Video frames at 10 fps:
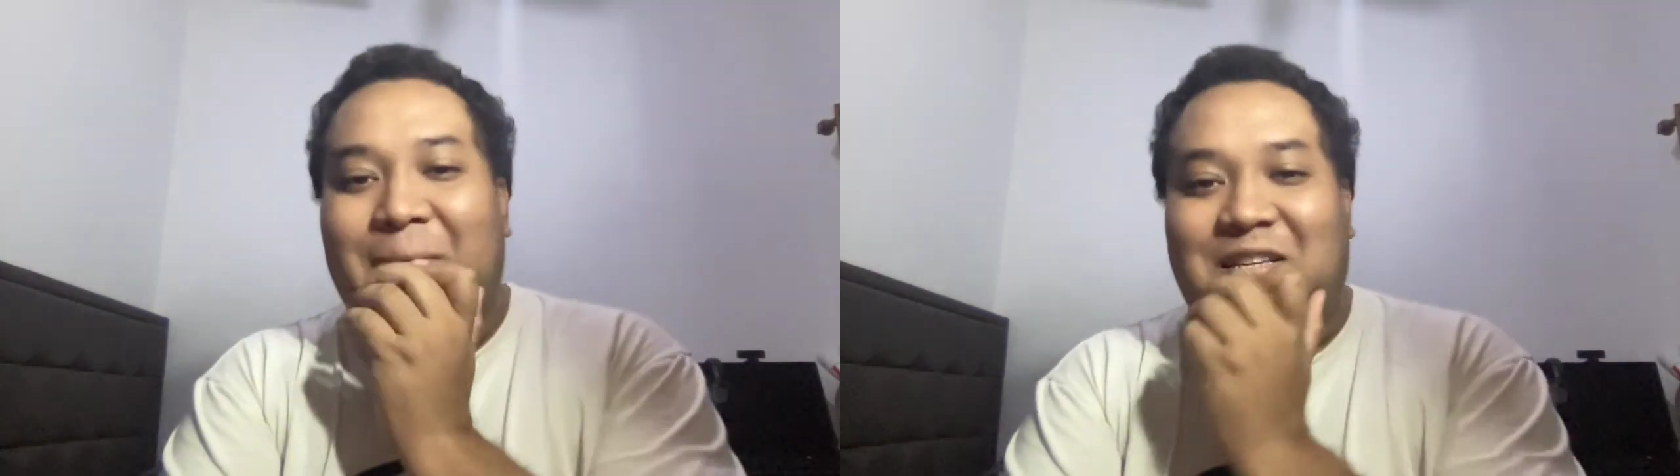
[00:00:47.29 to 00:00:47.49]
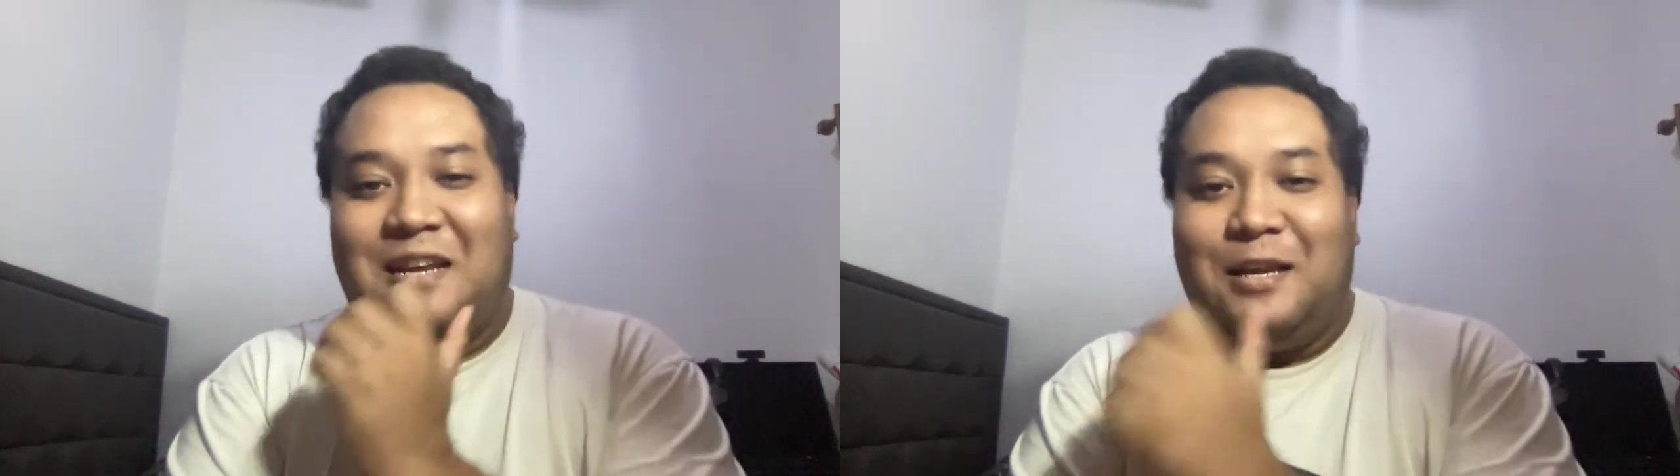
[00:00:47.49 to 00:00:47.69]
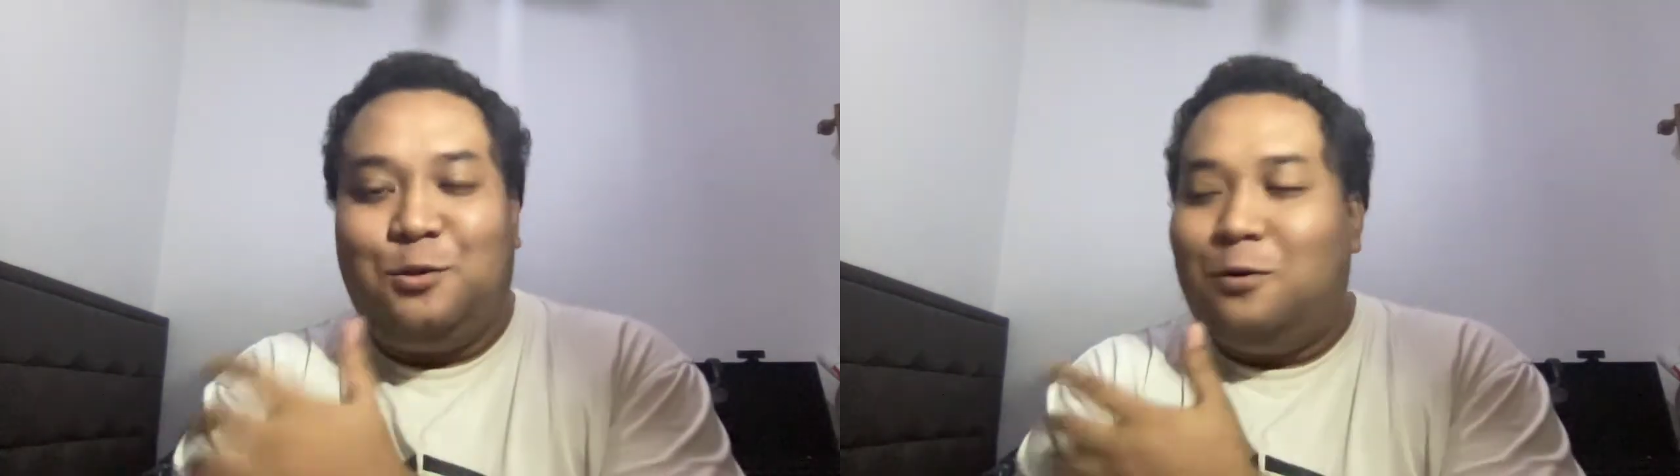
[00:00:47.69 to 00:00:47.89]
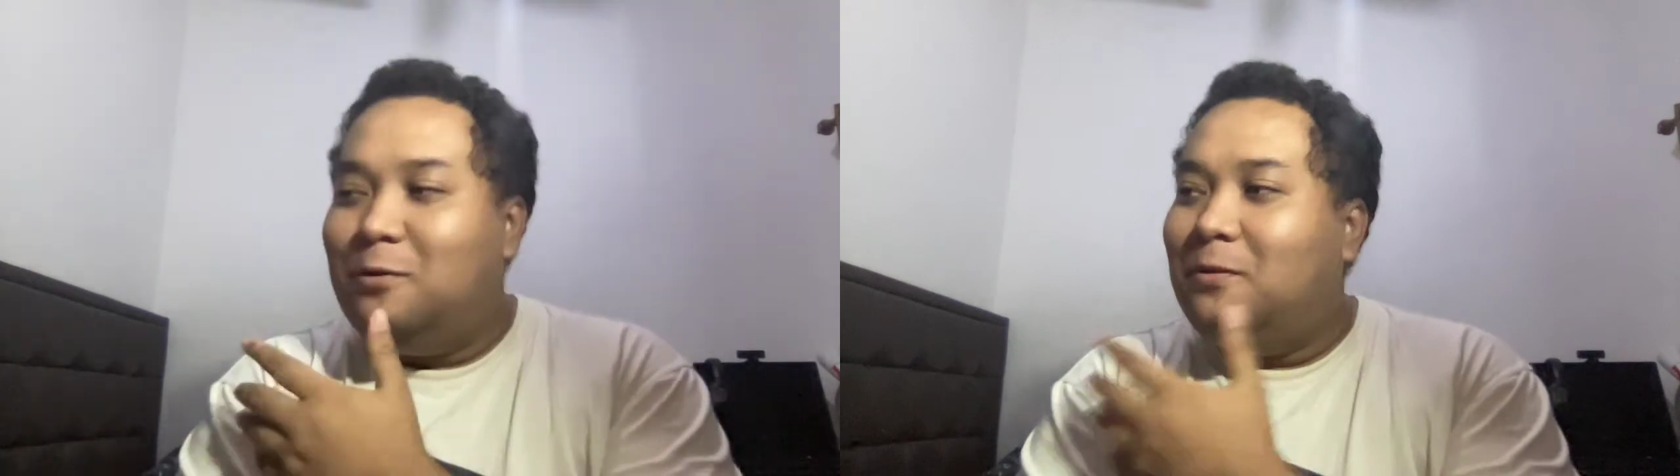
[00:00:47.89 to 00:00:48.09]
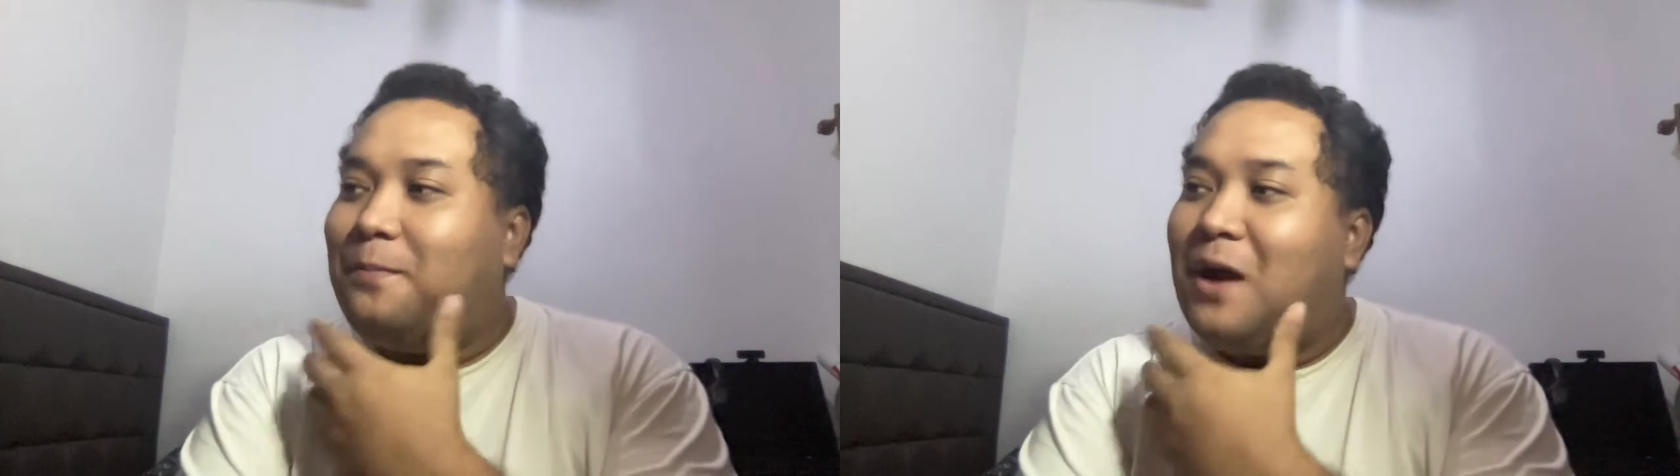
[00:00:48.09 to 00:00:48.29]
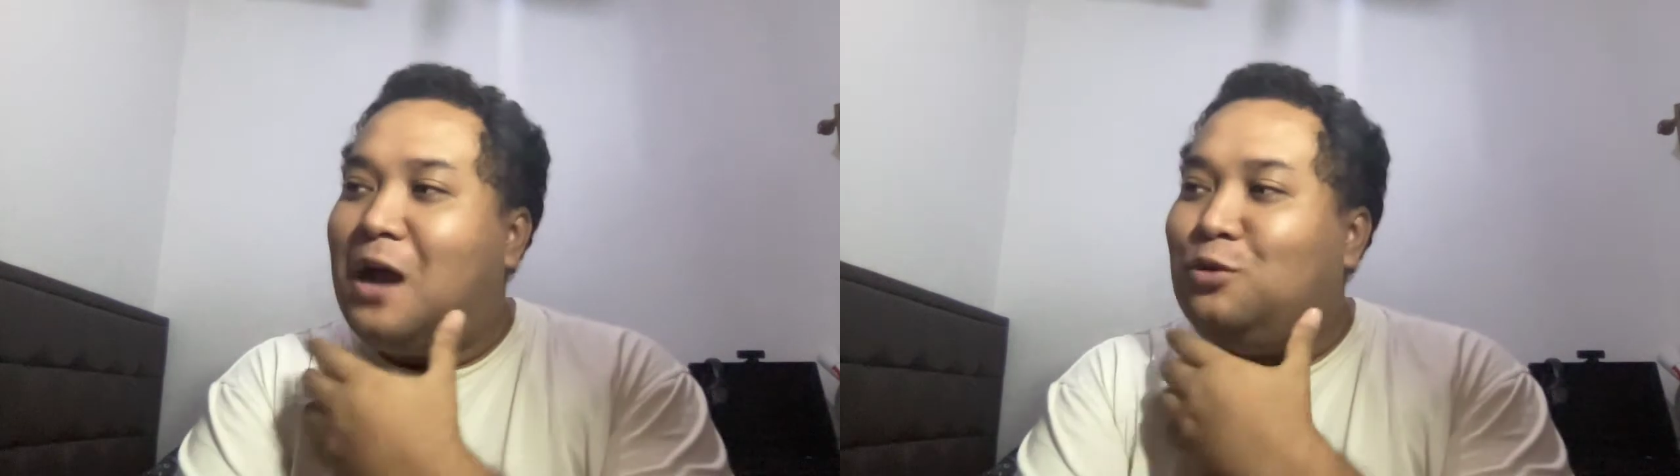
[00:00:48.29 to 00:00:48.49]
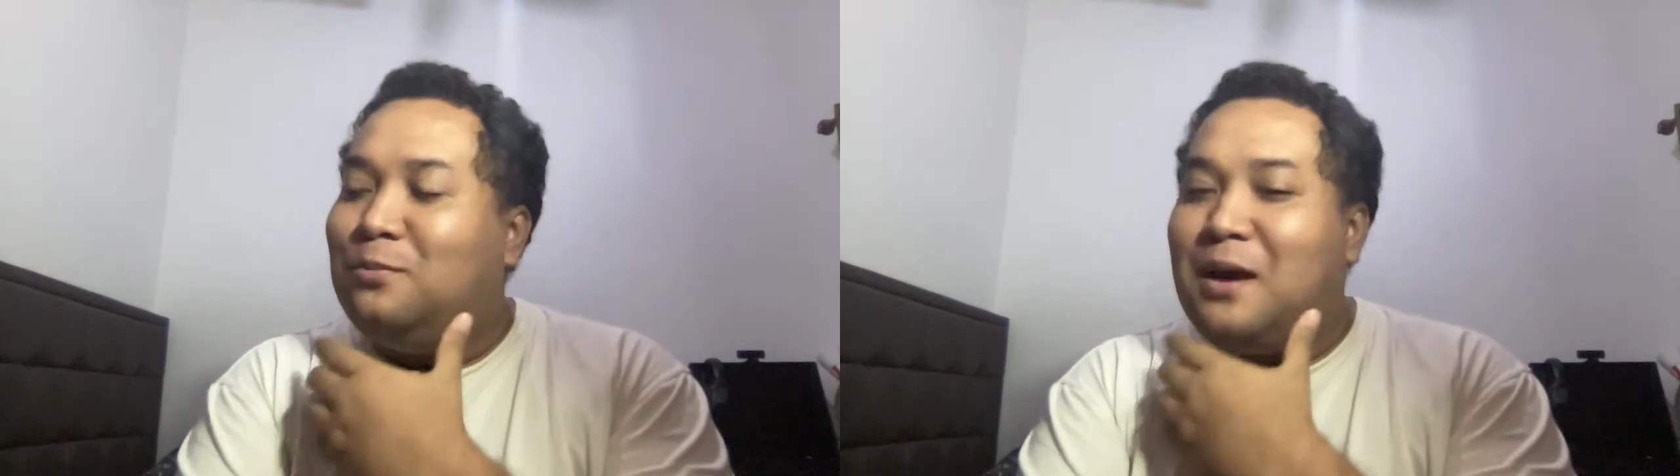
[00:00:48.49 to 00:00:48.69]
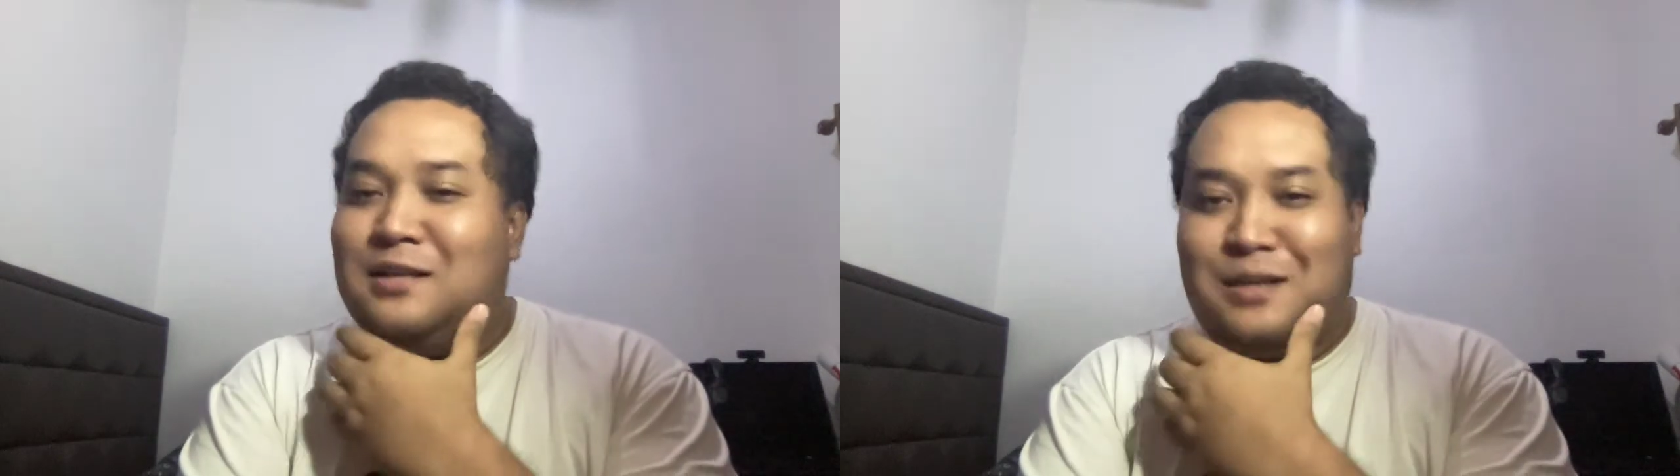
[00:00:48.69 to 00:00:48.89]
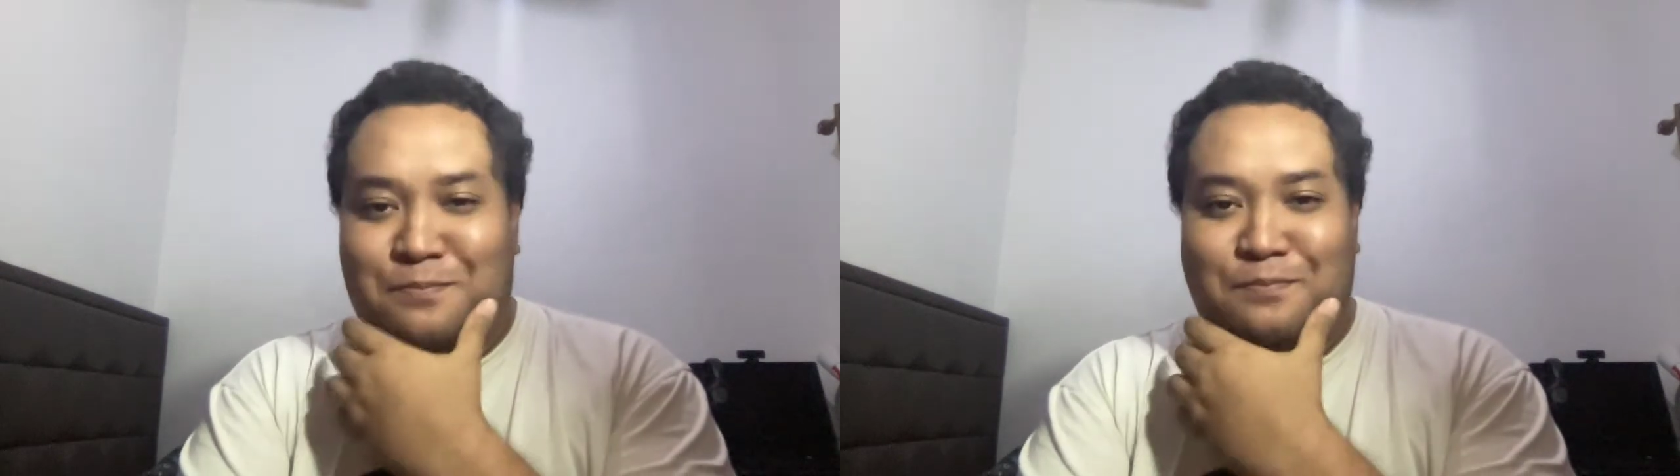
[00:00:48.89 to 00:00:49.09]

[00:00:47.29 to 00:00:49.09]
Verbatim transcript: Saya tuh penganut mazhab